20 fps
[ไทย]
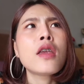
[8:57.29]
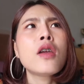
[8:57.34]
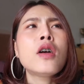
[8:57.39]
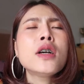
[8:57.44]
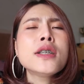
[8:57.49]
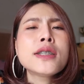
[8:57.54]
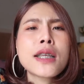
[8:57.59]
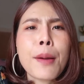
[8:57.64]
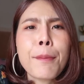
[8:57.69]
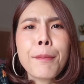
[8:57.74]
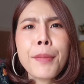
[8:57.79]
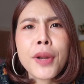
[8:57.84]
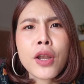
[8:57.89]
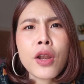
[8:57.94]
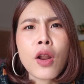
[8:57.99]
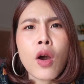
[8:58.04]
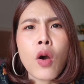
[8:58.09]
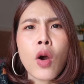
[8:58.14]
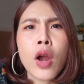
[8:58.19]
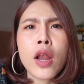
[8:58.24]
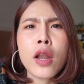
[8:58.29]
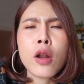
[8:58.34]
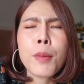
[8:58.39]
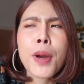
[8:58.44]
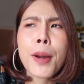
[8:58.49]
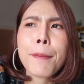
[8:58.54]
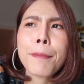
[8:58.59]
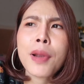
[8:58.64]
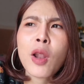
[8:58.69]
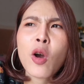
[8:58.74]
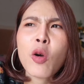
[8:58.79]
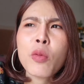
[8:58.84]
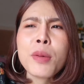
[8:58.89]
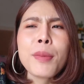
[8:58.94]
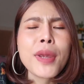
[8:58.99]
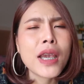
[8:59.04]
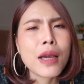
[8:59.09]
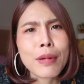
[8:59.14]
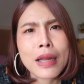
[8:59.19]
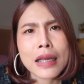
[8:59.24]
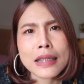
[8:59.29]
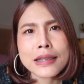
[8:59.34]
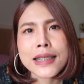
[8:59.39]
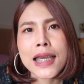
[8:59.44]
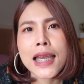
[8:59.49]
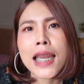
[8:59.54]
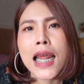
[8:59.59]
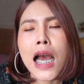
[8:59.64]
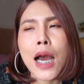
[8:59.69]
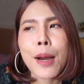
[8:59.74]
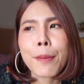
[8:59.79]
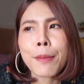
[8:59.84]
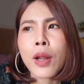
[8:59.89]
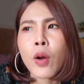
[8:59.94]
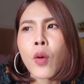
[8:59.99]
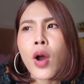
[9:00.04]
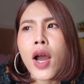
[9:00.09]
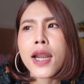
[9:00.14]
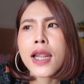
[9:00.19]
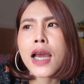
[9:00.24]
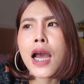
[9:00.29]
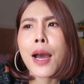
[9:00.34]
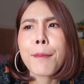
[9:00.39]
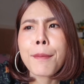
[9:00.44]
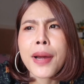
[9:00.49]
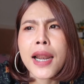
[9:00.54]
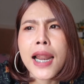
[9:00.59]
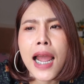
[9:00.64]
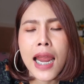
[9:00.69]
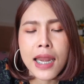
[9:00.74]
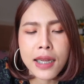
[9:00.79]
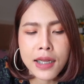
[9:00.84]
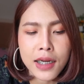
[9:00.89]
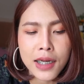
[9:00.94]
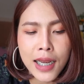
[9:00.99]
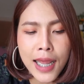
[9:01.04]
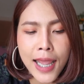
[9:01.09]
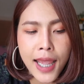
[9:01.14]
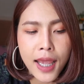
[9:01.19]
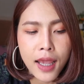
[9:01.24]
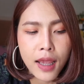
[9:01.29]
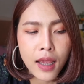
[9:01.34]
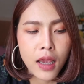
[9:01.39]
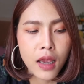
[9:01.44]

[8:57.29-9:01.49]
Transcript: ยอดซับมันน้อยแล้วแบบเราไม่มีกำลังใจทำแล้วอะทำมาหลายเดือนแล้ว